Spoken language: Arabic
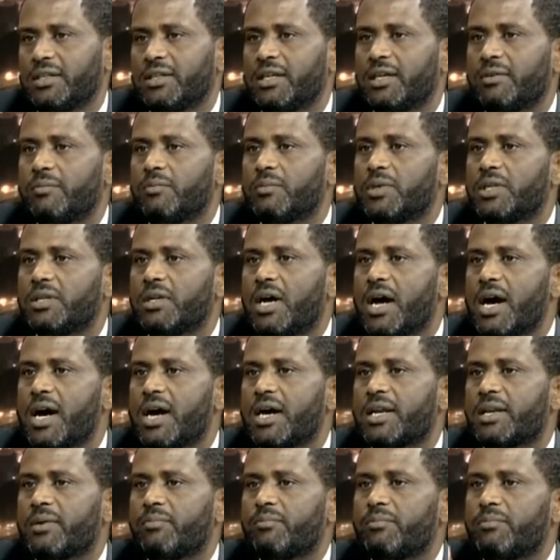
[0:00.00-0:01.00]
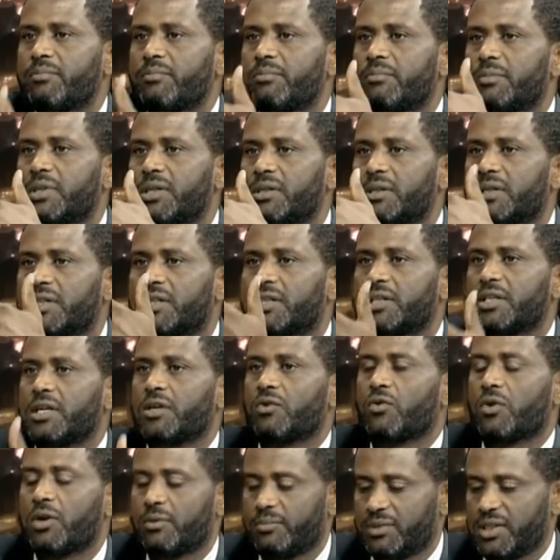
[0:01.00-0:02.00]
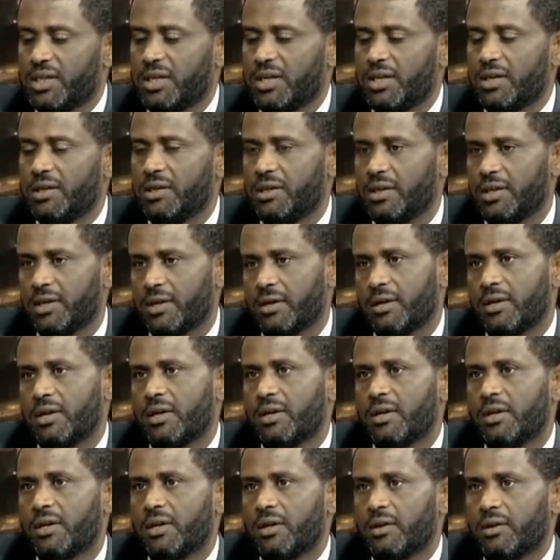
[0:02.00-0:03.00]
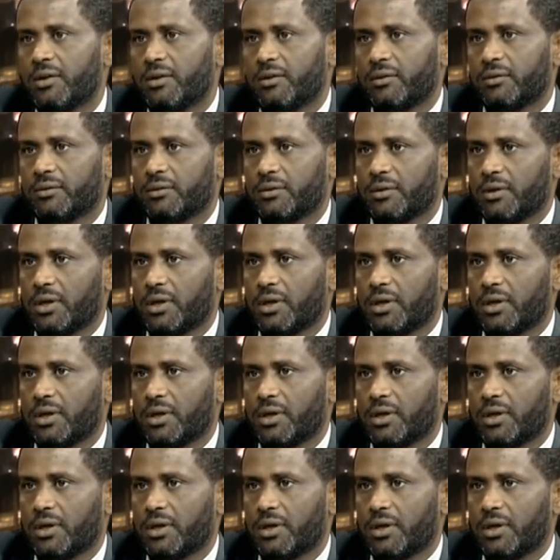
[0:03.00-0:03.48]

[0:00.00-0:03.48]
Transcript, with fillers: نحن بنحارب من 52 للليلة صحيح